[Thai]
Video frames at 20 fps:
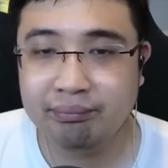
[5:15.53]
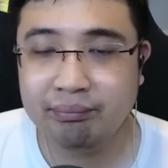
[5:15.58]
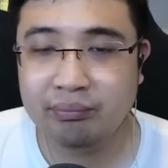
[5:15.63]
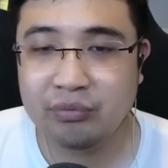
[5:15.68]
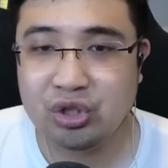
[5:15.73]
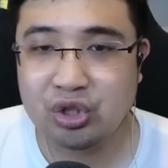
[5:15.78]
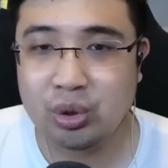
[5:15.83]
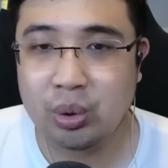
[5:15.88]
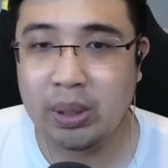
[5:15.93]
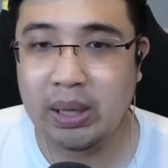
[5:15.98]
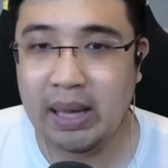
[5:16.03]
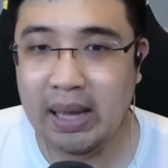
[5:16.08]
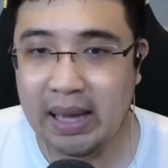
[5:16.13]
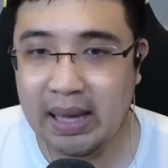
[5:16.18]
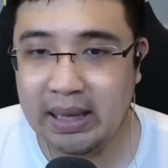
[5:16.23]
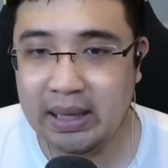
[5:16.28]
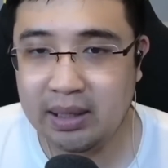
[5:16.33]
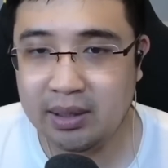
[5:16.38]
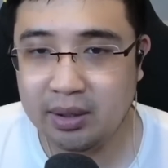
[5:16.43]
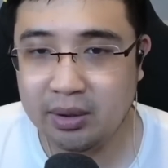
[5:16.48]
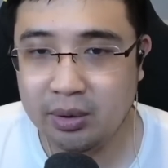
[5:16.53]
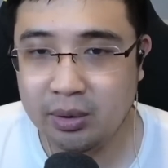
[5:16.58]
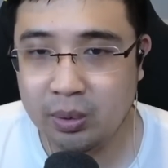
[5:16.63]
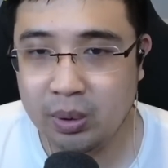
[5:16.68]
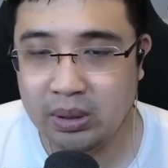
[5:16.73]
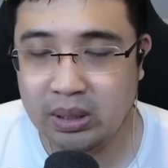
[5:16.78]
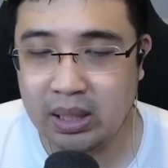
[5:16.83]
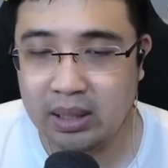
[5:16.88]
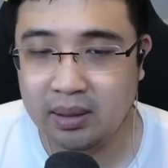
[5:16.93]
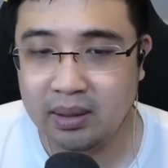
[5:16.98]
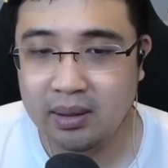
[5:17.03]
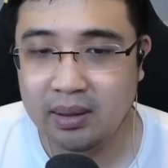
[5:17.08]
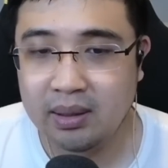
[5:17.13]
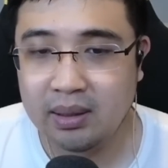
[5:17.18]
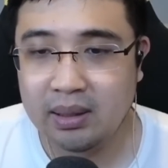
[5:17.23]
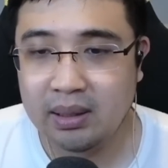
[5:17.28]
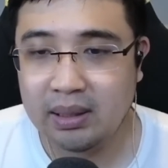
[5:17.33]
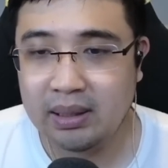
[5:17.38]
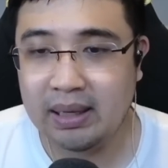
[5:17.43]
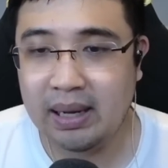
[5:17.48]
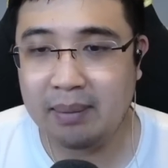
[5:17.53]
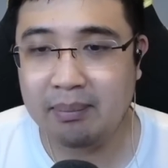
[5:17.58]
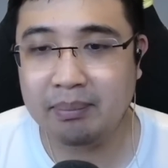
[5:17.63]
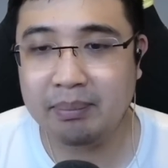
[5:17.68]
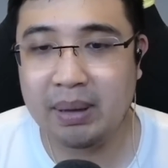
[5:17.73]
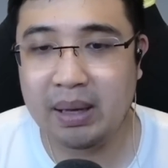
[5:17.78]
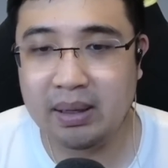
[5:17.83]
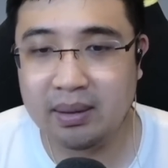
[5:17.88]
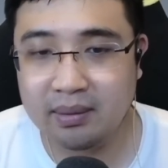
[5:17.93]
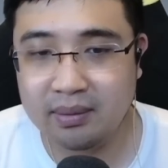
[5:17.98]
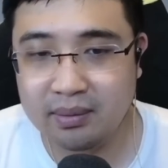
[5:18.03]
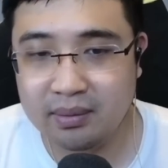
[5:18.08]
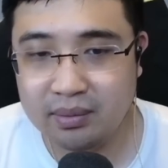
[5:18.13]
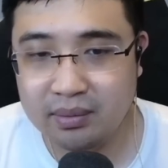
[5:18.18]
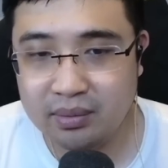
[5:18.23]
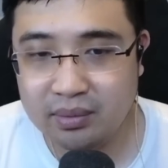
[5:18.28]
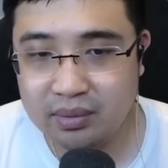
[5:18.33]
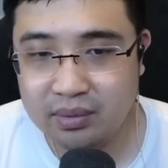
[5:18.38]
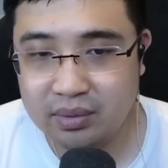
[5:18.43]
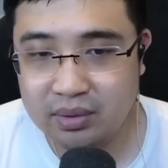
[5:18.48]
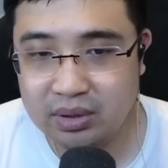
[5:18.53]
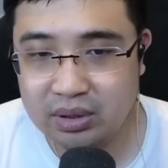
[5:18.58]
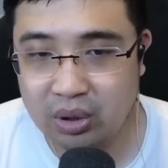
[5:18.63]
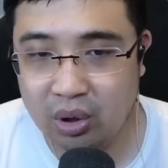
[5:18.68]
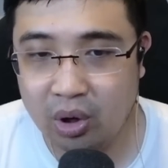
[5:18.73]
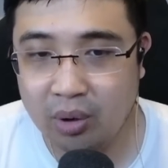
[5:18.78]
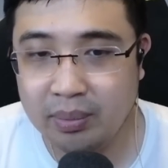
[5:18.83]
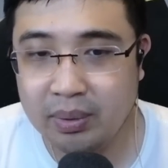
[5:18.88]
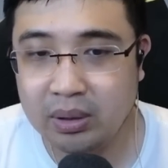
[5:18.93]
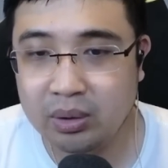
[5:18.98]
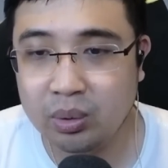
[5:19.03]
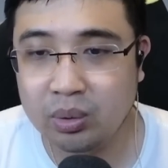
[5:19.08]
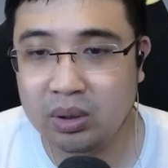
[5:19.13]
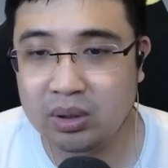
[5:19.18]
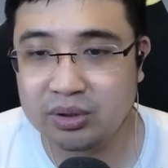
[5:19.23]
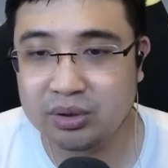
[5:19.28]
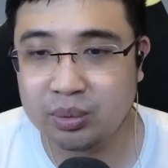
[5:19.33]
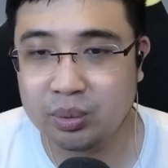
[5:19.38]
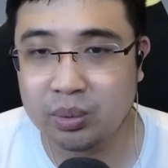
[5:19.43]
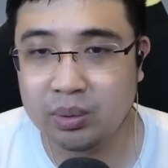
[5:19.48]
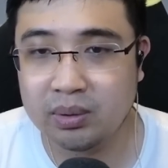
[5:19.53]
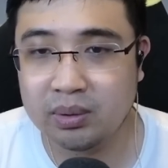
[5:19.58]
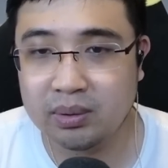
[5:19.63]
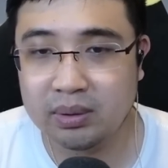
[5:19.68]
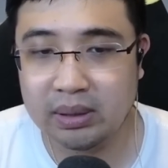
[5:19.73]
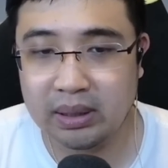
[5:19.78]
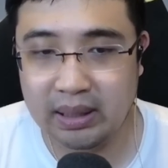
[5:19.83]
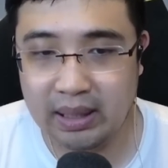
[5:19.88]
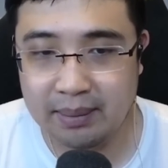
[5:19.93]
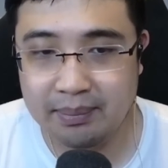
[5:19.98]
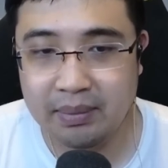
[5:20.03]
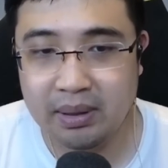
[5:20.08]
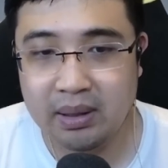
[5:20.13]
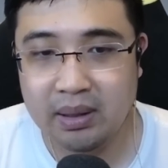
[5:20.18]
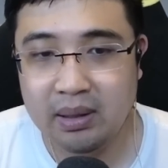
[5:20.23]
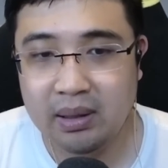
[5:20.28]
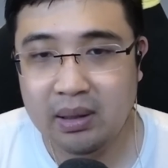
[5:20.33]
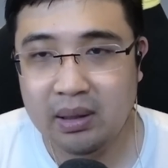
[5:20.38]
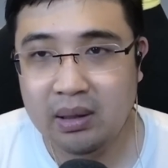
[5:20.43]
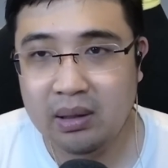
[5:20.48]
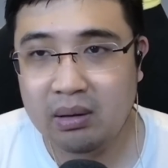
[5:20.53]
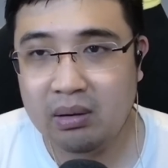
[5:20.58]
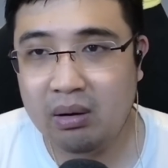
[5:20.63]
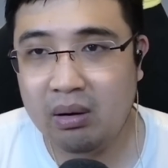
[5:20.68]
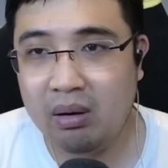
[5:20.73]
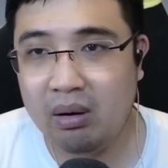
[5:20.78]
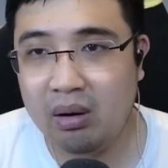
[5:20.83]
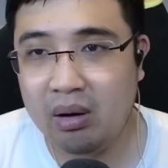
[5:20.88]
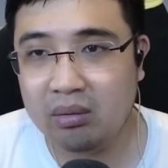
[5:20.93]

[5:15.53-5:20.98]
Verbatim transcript: ช่วยให้ยูเนเต็ดนำเป็น 2 ประตูต่อศูนย์นะครับ ก็